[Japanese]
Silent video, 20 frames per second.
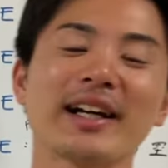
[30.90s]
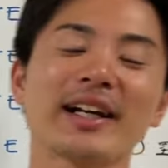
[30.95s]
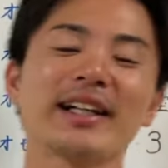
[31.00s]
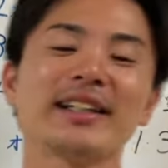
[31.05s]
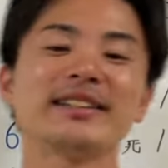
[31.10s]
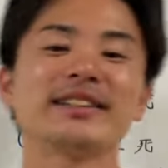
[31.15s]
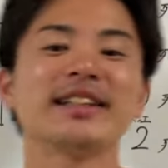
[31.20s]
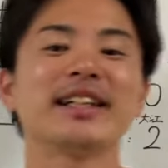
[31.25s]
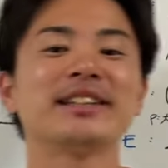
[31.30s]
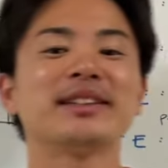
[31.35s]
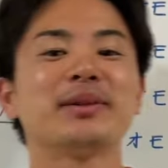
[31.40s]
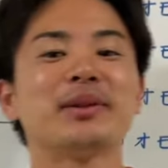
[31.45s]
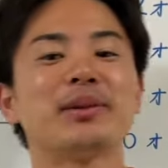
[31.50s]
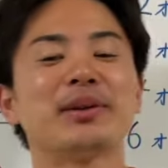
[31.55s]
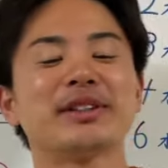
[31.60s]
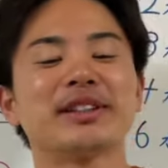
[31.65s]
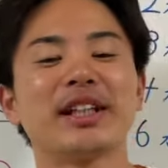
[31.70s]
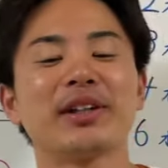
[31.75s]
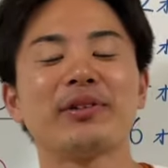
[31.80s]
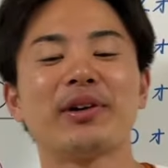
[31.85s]
感じで始まりま
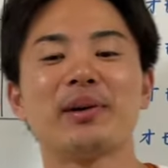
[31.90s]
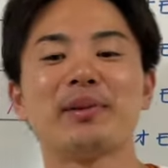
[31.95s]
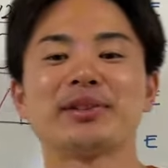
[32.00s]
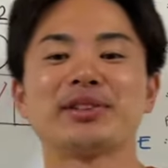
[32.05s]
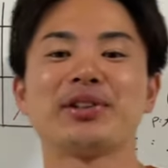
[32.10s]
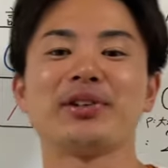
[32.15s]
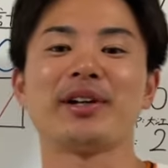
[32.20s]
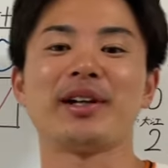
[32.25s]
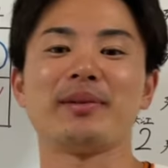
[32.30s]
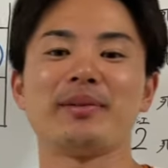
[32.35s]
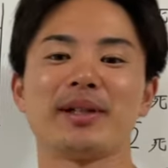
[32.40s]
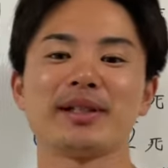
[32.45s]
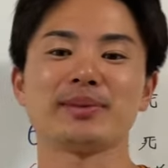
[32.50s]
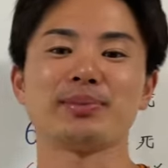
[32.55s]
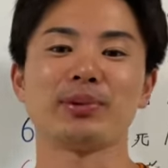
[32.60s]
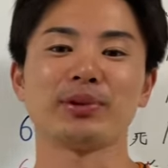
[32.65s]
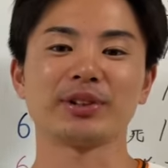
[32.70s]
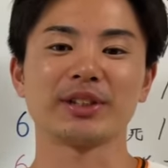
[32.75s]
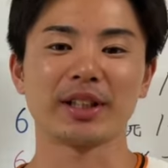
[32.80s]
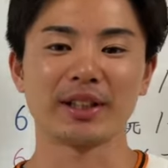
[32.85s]
した、小山翔平
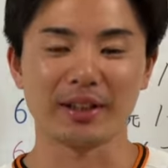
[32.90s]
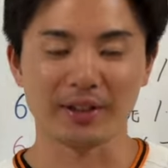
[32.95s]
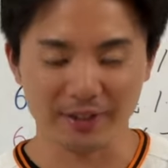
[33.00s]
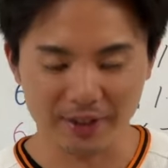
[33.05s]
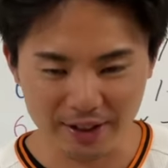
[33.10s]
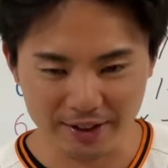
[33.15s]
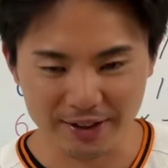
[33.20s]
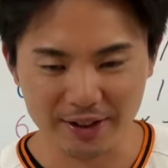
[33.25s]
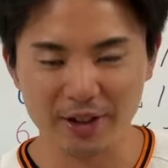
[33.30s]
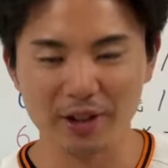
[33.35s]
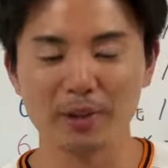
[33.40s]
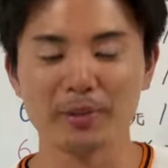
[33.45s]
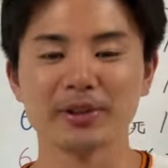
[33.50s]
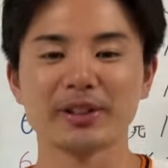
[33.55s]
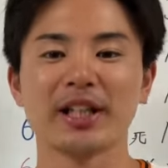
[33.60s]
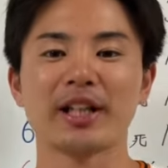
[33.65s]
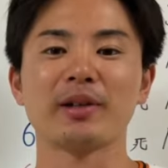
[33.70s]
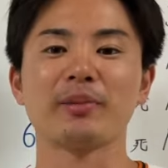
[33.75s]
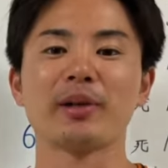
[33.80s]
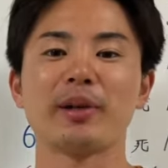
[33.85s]
ベースボールチャンネルです。今日も
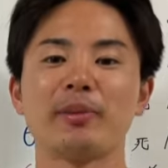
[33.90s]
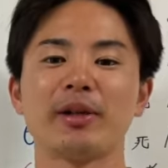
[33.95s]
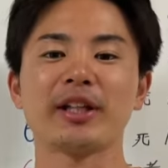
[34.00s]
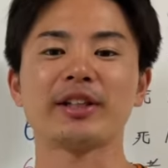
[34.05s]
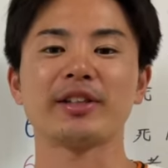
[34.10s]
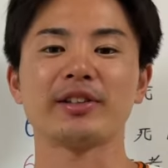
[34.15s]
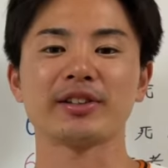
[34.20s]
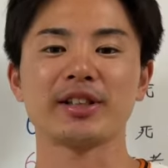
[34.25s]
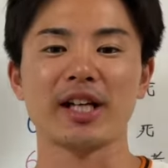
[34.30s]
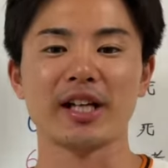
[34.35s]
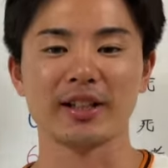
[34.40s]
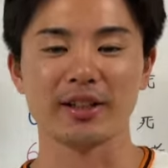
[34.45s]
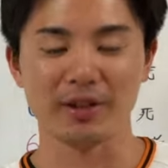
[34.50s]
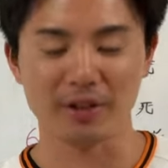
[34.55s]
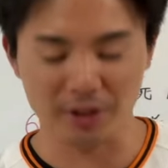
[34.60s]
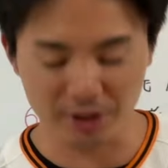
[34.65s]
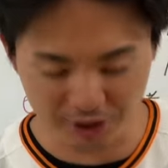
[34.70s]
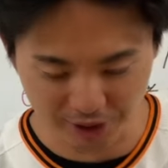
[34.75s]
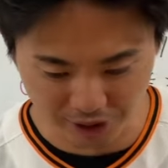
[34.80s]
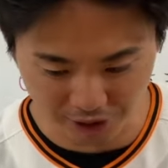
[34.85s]
最後まで見えてください。よ
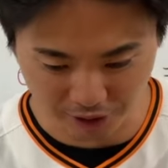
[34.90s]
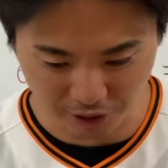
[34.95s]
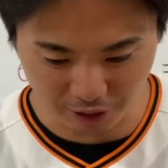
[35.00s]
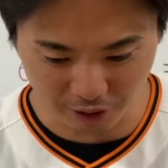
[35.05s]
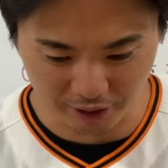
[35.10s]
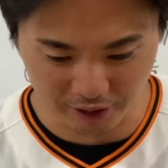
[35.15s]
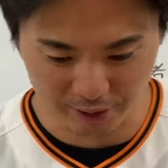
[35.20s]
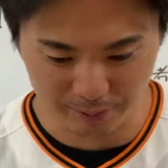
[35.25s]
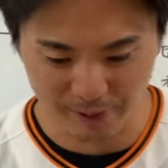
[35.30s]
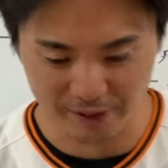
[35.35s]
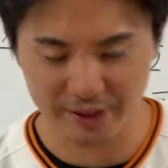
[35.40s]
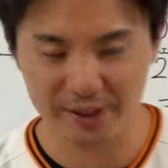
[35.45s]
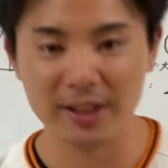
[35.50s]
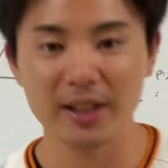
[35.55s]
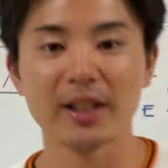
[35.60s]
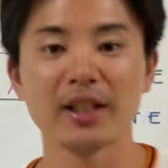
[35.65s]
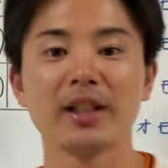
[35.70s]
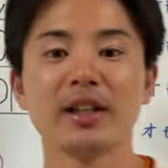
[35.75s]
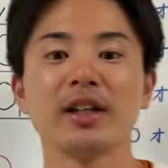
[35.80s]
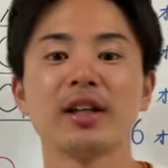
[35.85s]
ろしくお願いします。
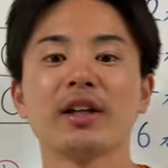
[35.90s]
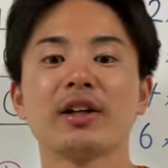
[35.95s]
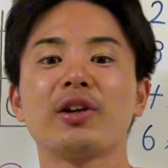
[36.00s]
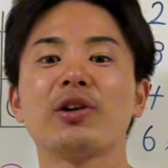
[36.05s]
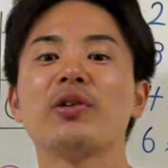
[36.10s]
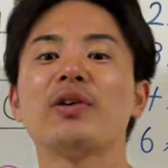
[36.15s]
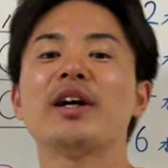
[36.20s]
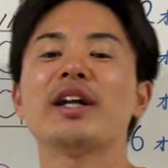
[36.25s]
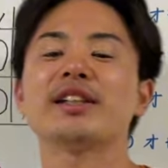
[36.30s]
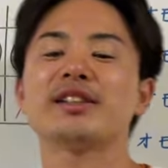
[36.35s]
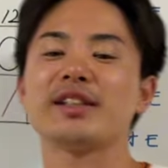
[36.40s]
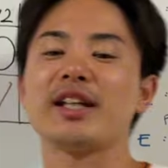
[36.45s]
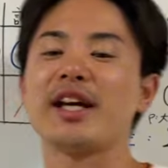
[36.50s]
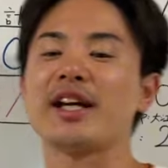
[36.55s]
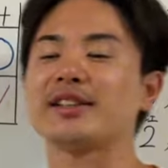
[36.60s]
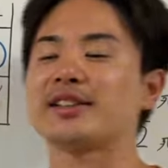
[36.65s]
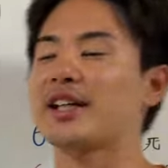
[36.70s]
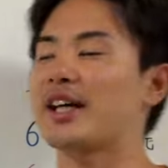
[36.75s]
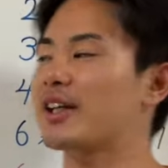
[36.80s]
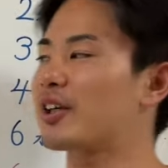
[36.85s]
今日はです
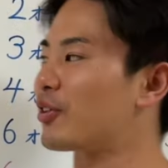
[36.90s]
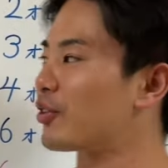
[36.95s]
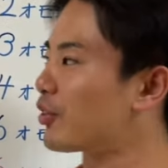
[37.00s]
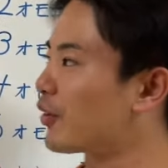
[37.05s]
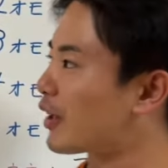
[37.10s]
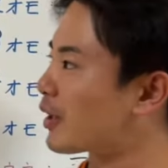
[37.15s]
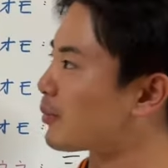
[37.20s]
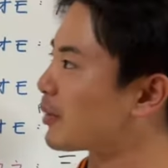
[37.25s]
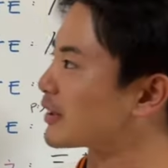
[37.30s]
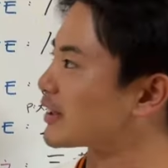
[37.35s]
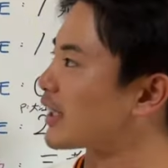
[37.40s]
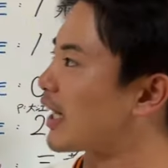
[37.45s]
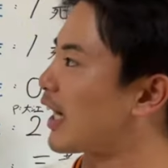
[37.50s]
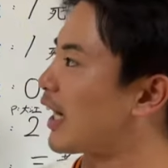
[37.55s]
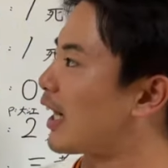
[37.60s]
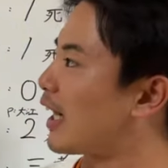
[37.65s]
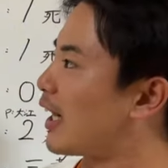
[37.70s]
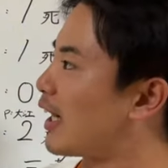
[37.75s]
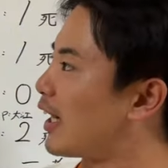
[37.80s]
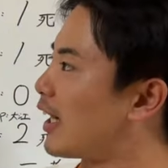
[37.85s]
ね、先ほど終わりまし
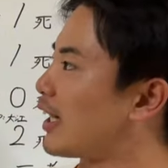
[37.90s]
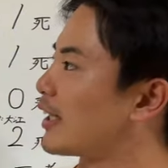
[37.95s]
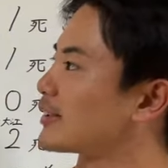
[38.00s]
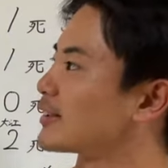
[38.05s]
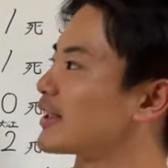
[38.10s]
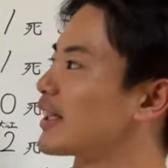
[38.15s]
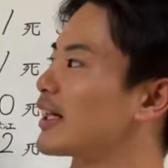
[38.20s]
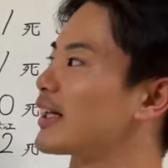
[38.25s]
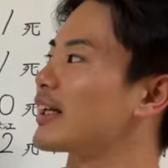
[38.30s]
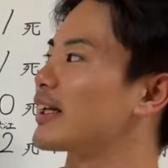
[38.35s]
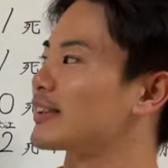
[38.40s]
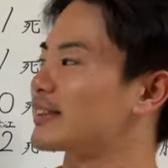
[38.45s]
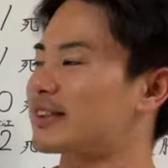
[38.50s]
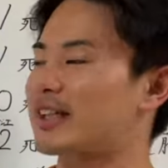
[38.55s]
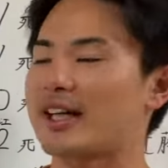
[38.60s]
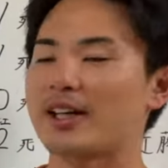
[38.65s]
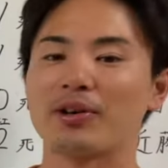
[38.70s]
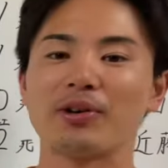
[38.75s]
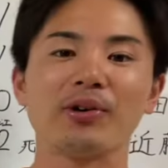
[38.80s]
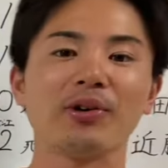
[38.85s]
た、あジャイアンツ
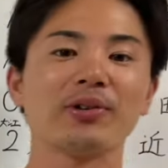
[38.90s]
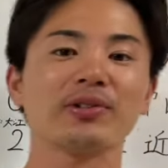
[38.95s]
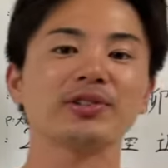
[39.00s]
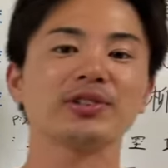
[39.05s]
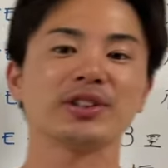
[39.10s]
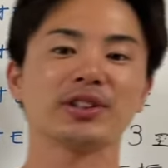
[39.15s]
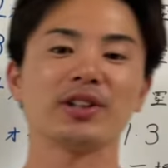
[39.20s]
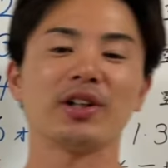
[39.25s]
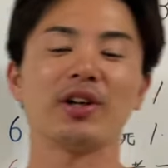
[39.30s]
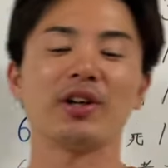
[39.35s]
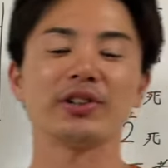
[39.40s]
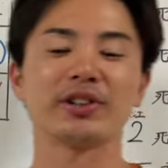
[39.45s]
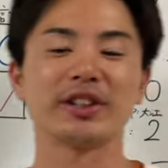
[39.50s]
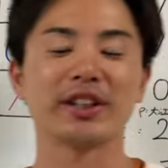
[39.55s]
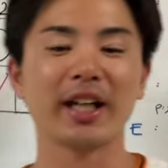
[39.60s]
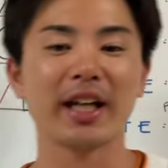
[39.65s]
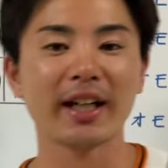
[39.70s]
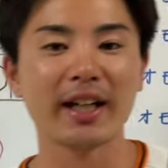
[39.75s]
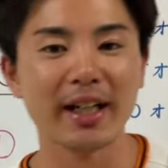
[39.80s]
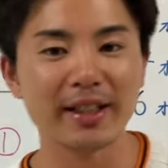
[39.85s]
対ホークスの試
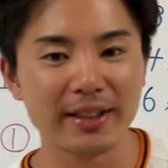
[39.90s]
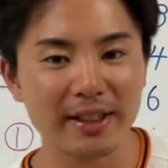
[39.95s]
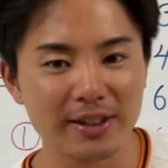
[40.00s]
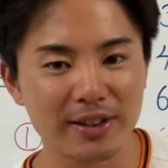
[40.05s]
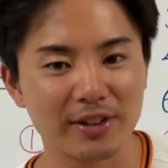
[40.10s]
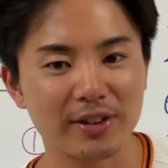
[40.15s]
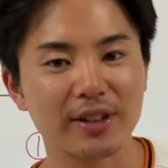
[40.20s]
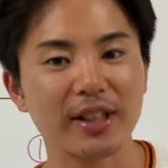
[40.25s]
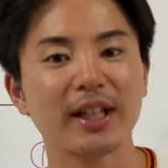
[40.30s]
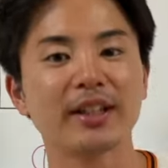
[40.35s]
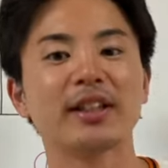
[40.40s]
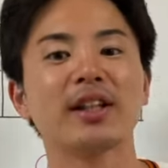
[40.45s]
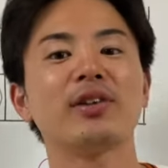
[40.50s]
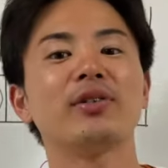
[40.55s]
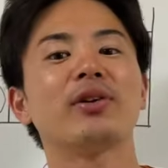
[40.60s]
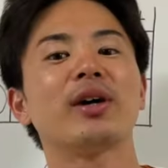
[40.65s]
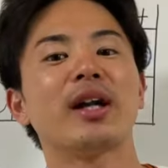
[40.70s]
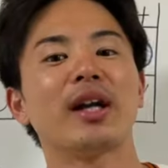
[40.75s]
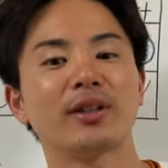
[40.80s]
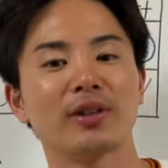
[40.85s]
合解説やっていこ
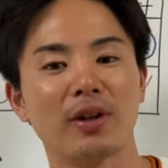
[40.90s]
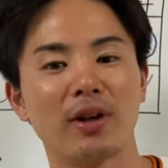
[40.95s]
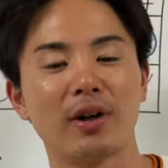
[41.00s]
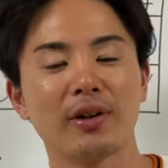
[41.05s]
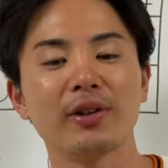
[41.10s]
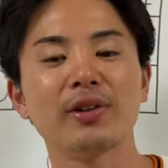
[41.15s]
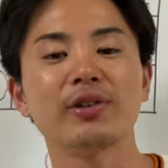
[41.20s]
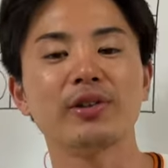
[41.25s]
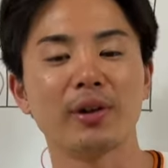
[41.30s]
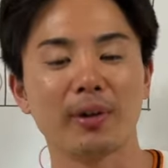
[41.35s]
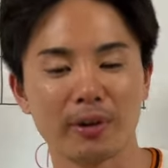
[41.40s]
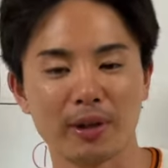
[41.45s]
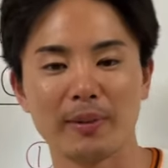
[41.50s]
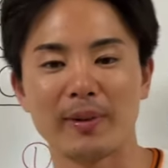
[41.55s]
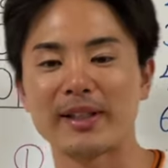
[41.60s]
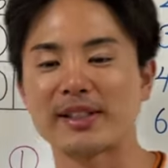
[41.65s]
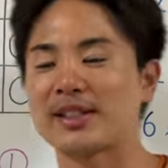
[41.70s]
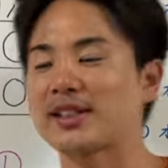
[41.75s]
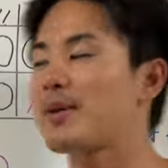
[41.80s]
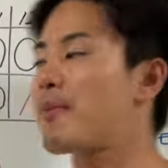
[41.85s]
うかなというふうに思って
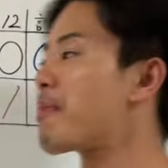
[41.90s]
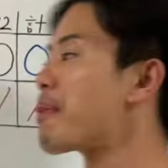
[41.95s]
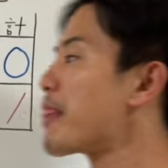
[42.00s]
ます。